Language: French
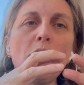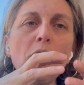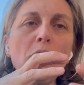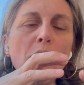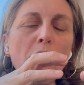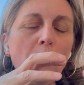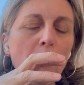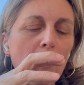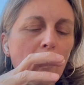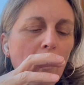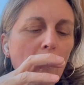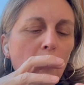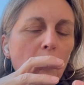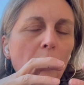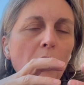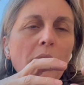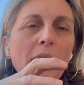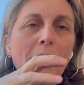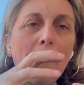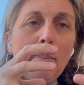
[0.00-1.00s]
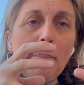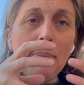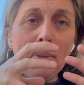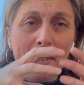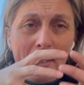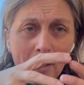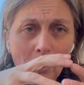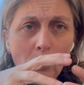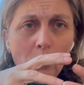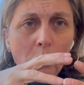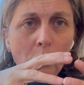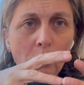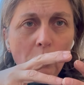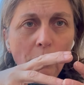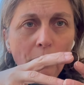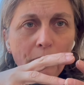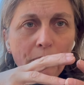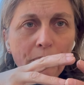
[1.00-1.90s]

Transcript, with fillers: Sauf que c'est une pelote qui est bien dodue.